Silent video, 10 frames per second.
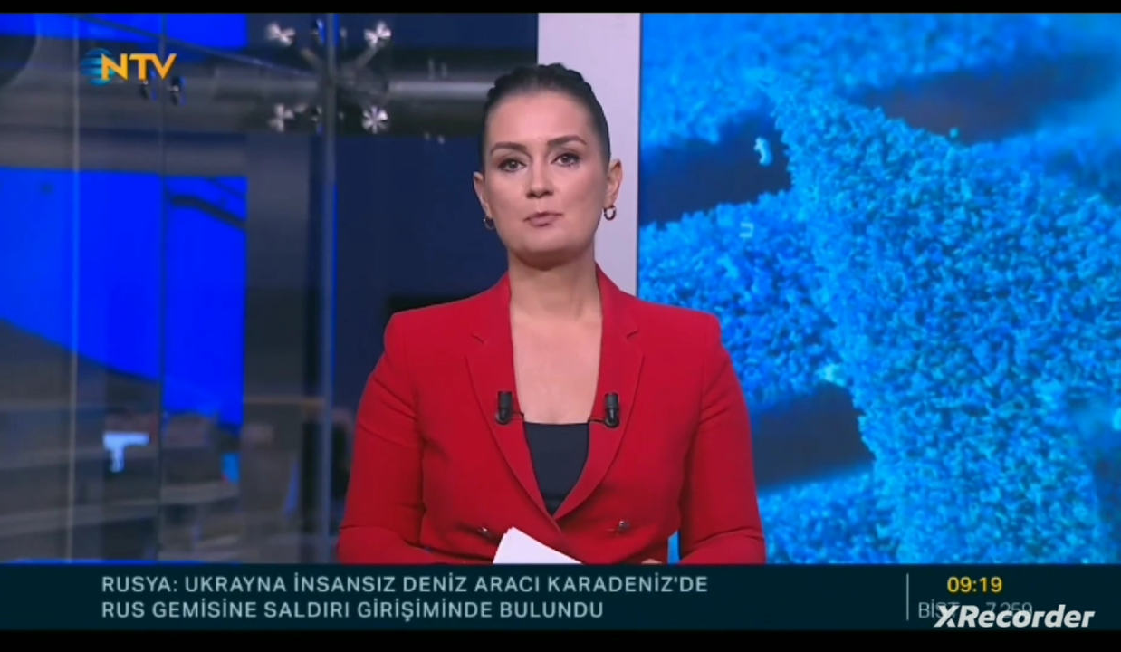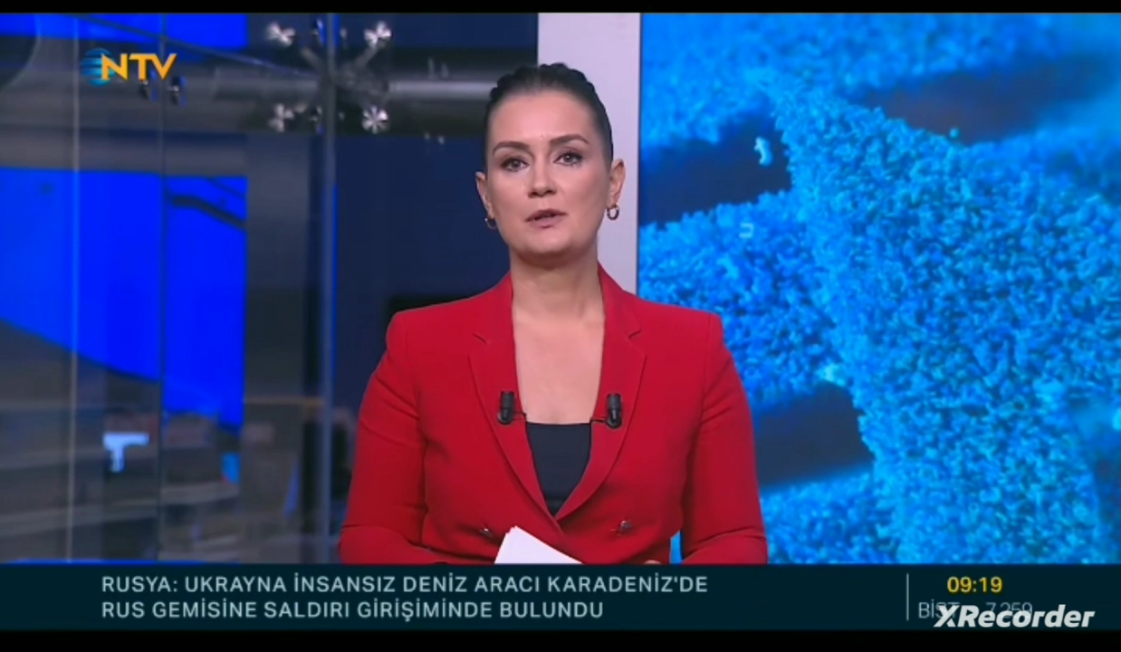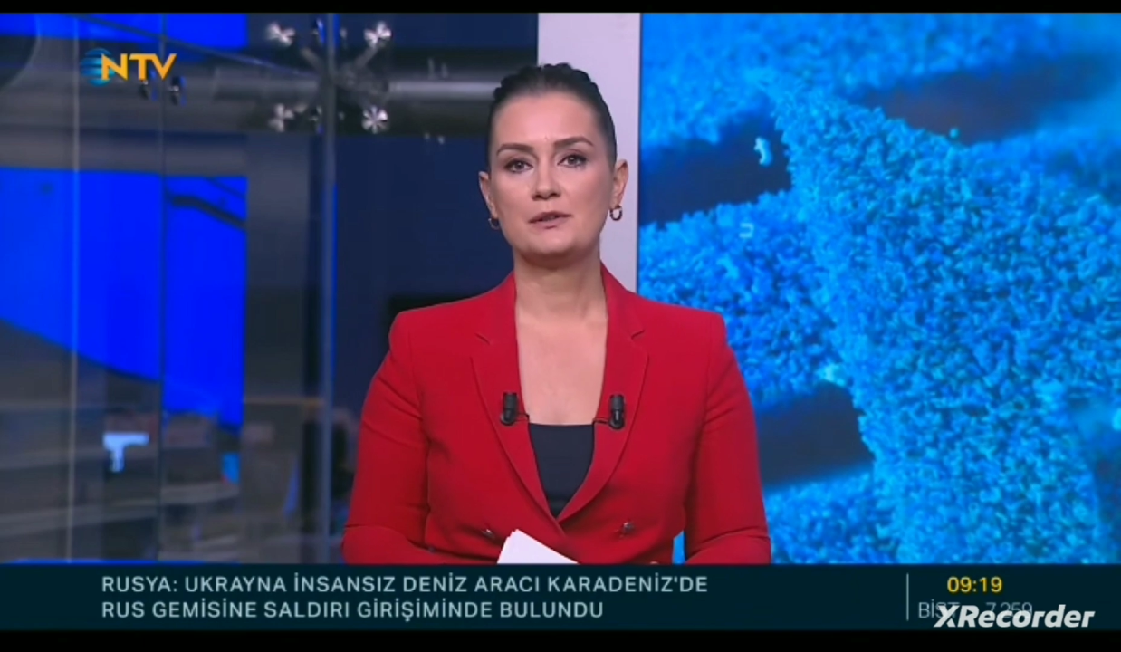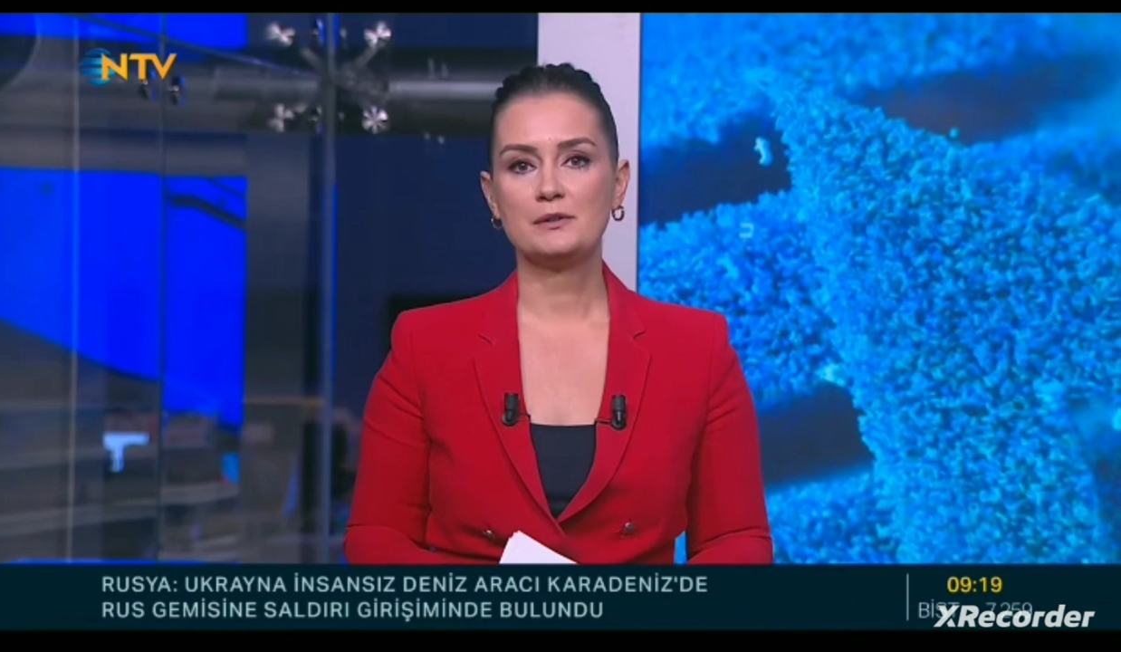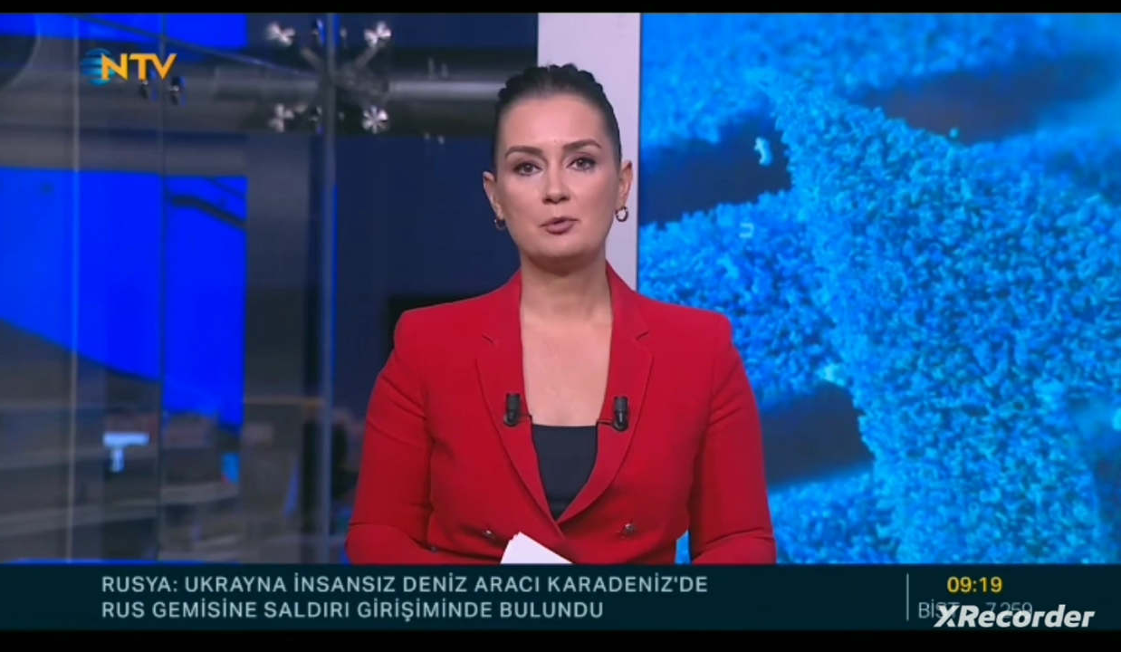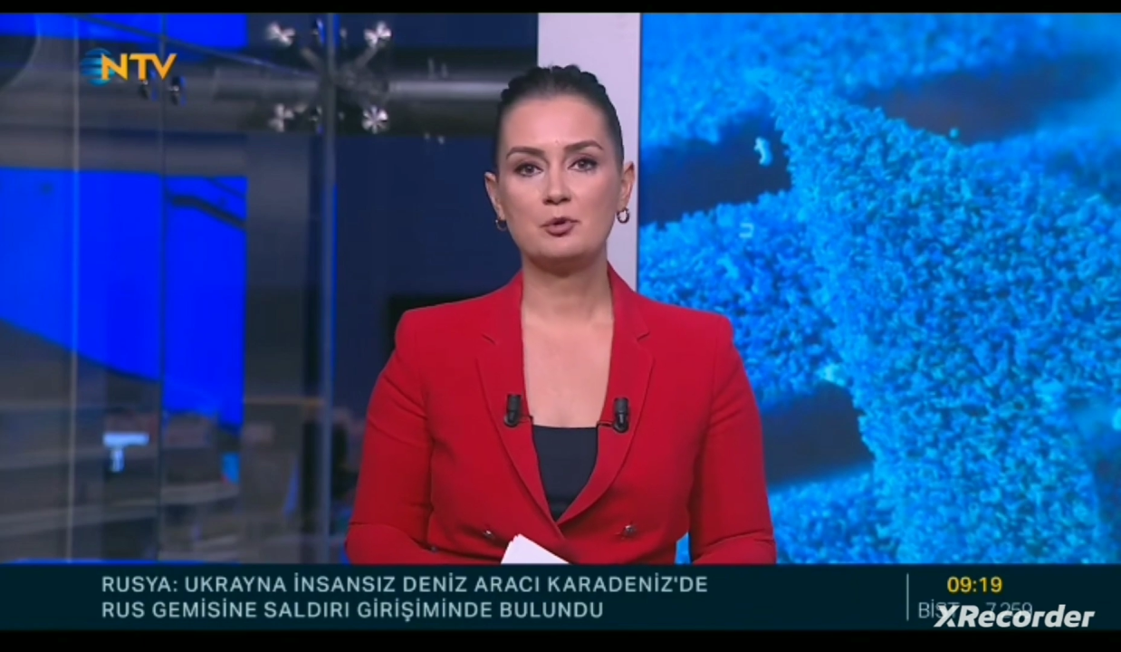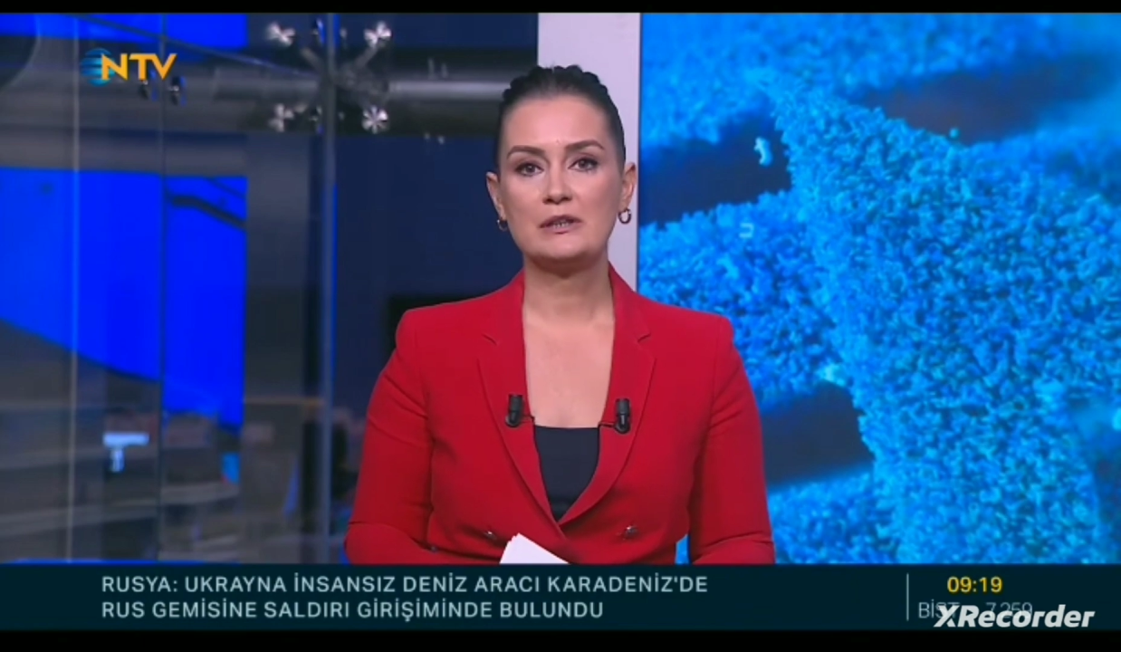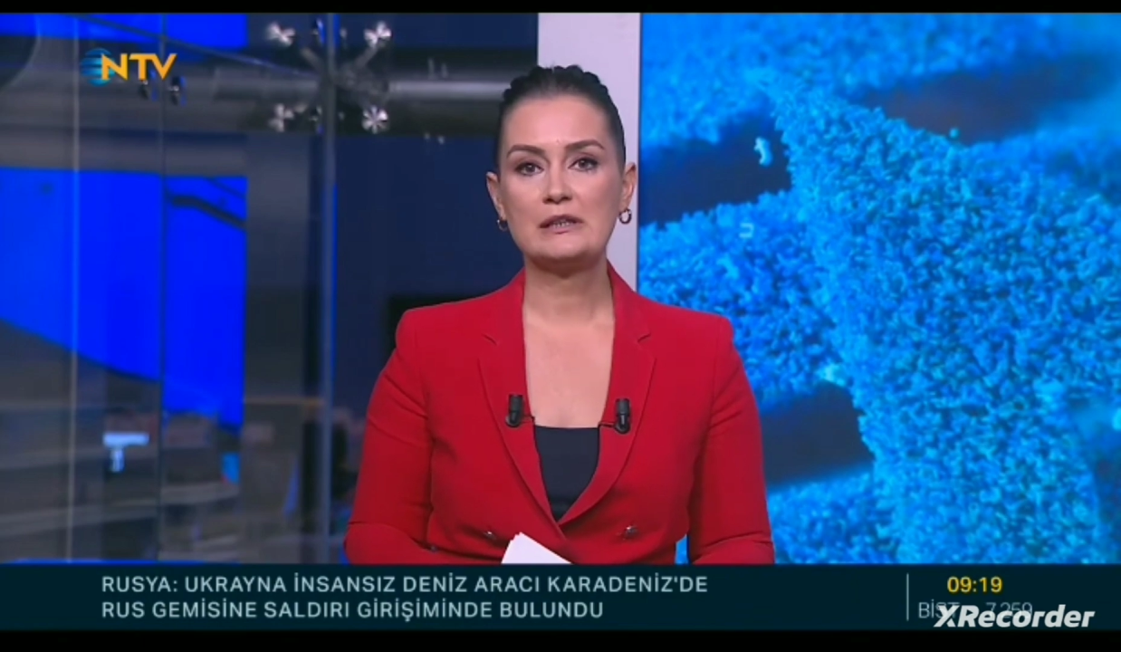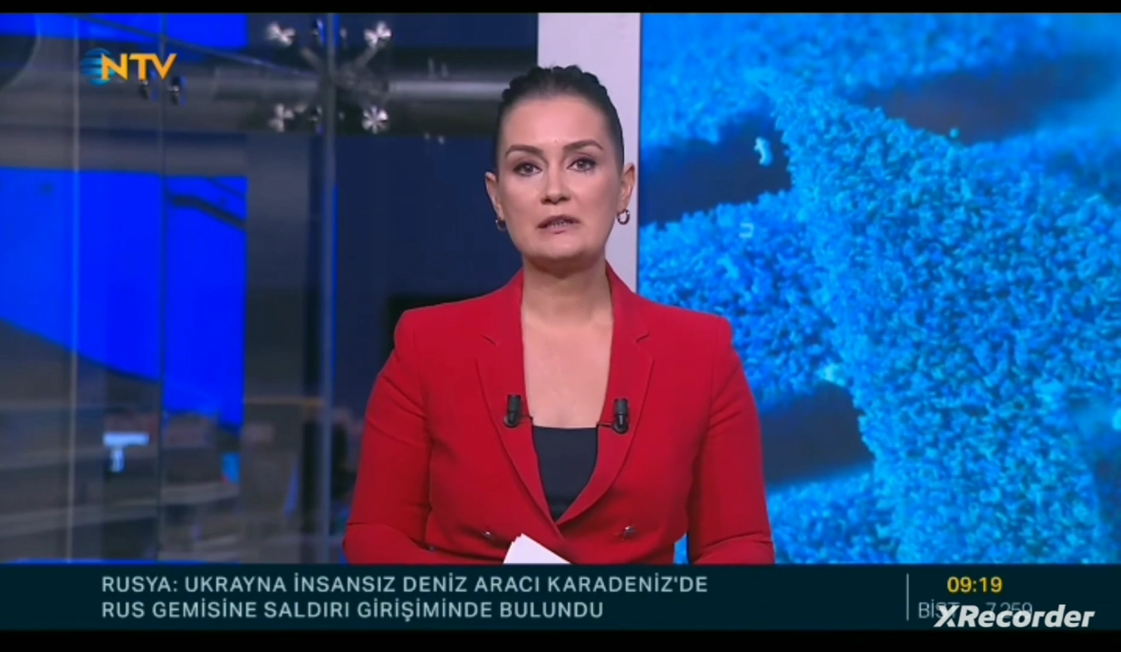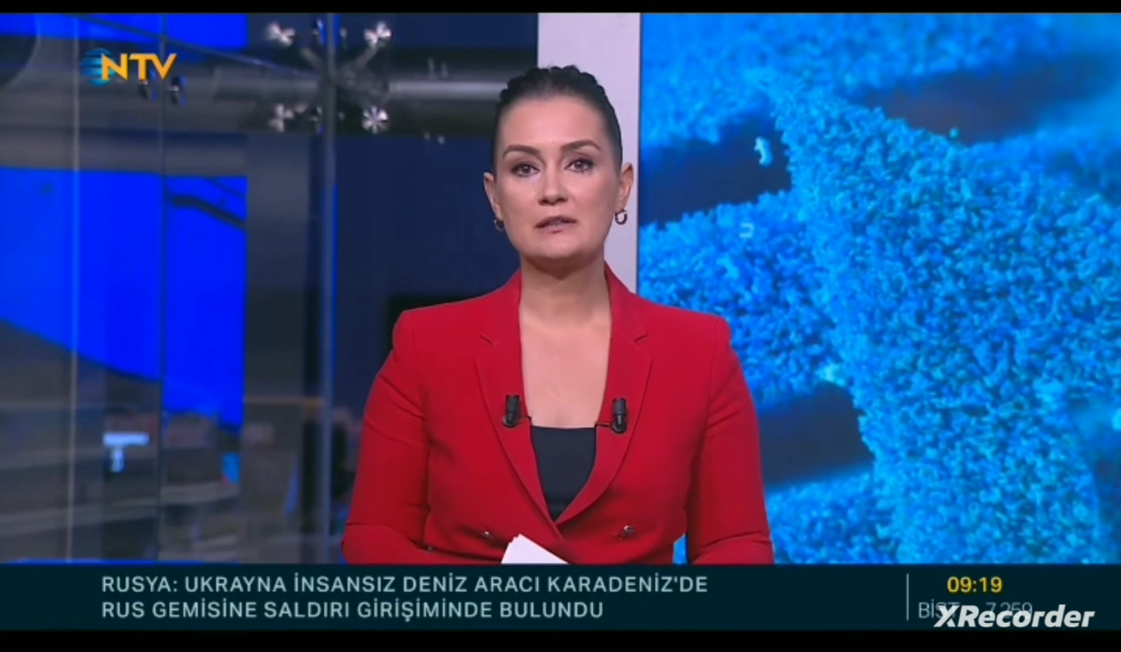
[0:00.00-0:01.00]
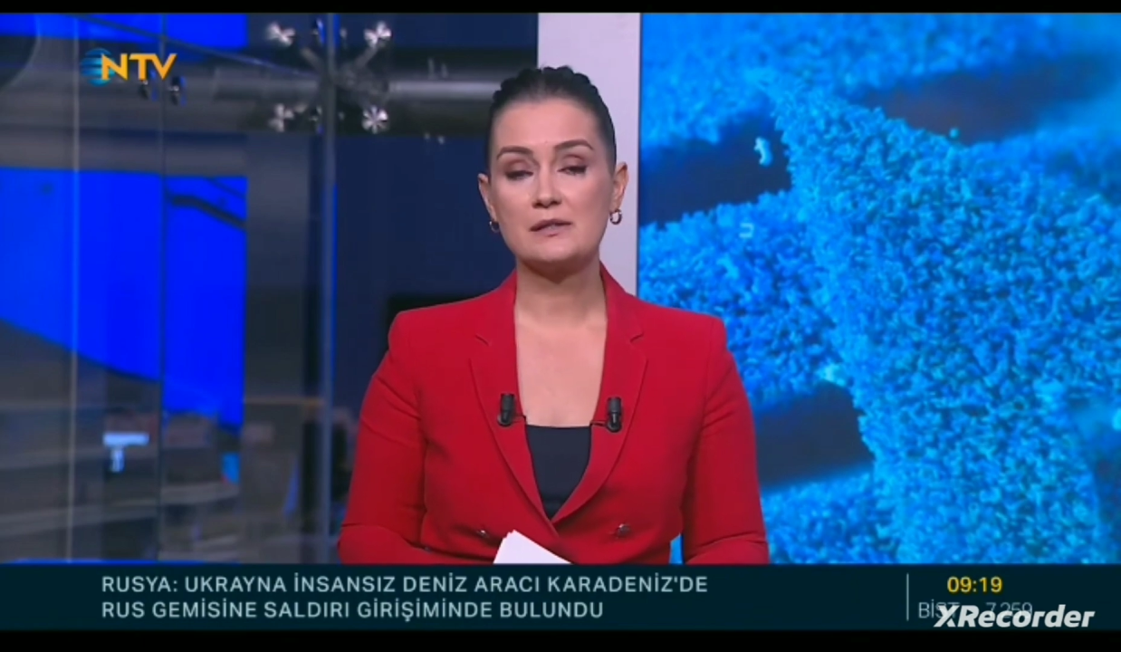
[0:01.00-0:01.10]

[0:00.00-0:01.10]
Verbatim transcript: uzmanları bölgede